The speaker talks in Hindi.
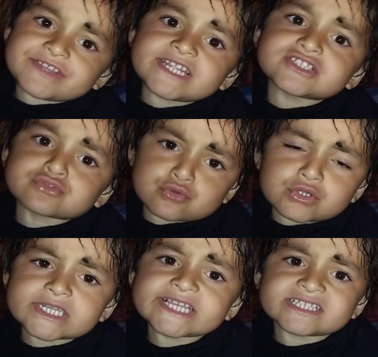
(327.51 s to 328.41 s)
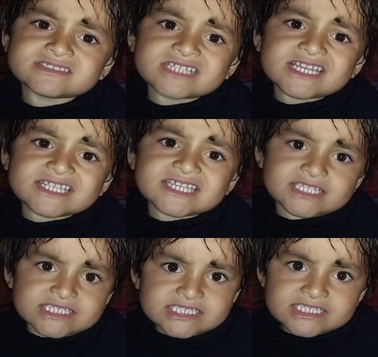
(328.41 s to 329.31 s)
फिर स्कूटी किसने
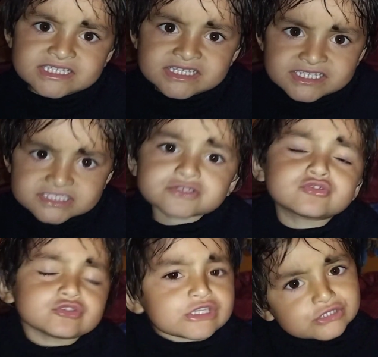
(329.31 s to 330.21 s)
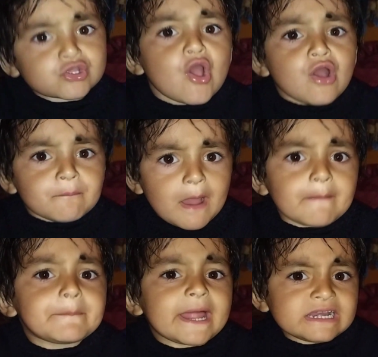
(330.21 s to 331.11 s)
दी स्कूटी तो
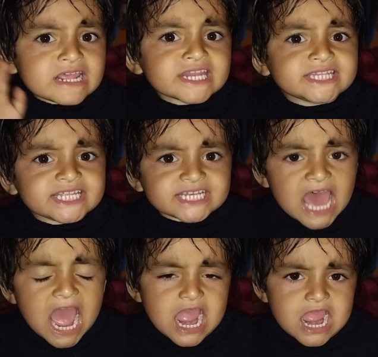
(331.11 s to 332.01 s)
पापा ने दी ना